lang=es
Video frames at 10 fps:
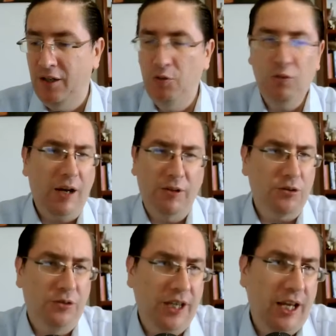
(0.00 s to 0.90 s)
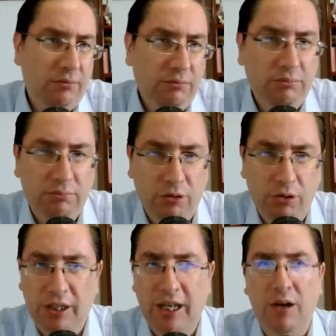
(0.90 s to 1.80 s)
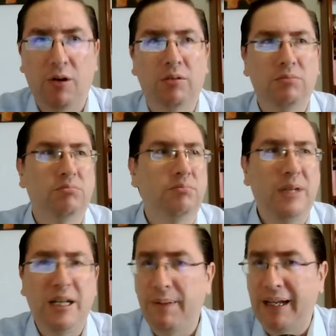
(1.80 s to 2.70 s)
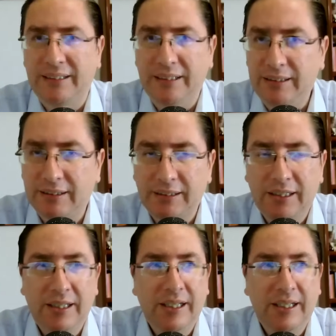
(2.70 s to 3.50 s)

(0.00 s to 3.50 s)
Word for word: Nunca lo escondieron, lo dijeron mil veces